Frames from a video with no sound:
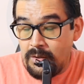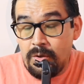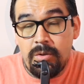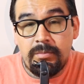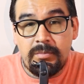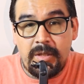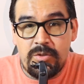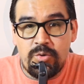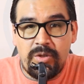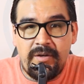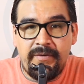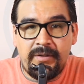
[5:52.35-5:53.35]
O en
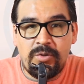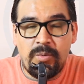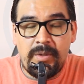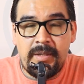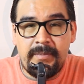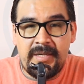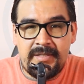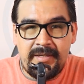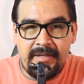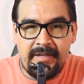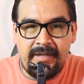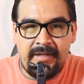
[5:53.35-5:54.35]
su defecto va, a
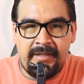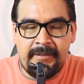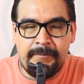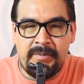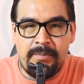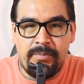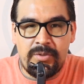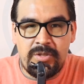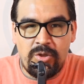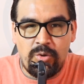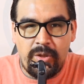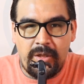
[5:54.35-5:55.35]
ser en
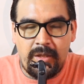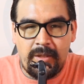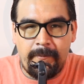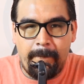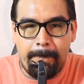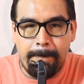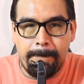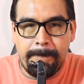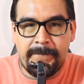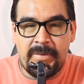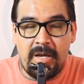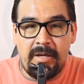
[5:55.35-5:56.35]
depósito en,
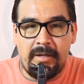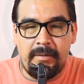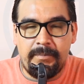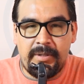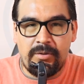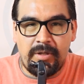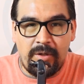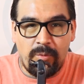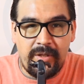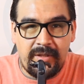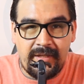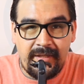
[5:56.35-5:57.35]
perdón, en
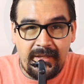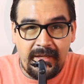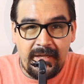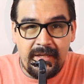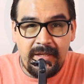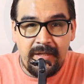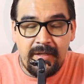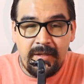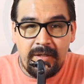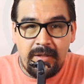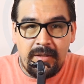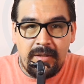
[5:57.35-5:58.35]
cuenta DNI
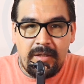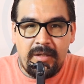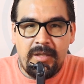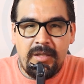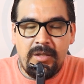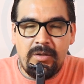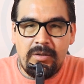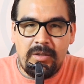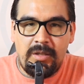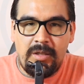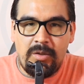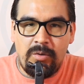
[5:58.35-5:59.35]
y,
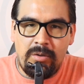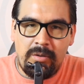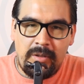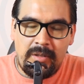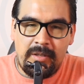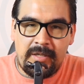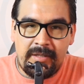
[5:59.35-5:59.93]
en